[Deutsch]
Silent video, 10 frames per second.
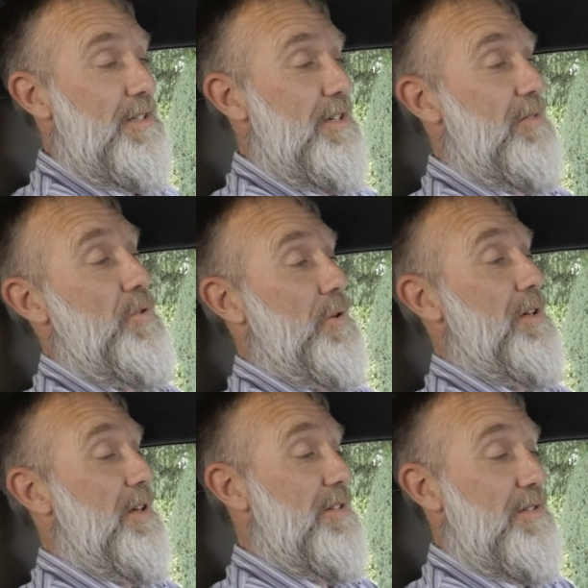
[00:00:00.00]
es nicht
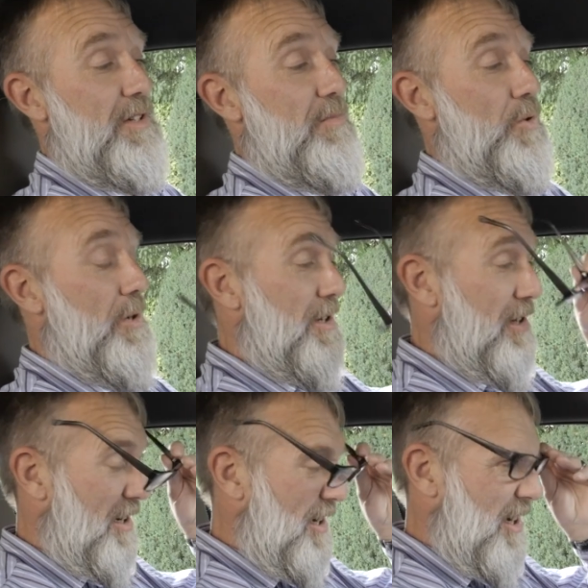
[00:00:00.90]
möglich. Ist es nicht möglich.
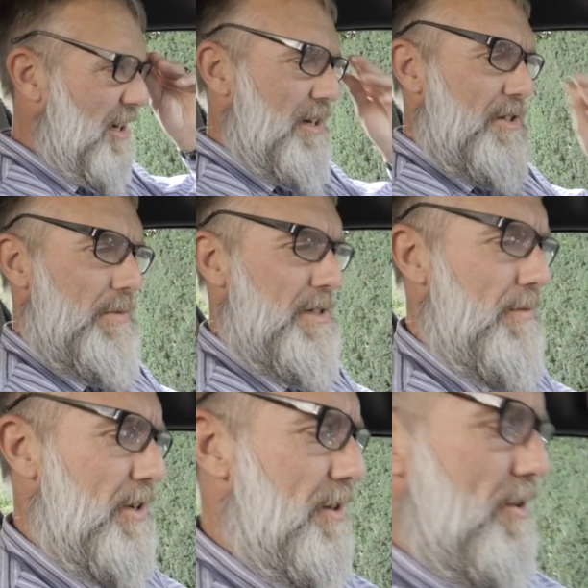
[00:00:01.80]
So, was haben wir denn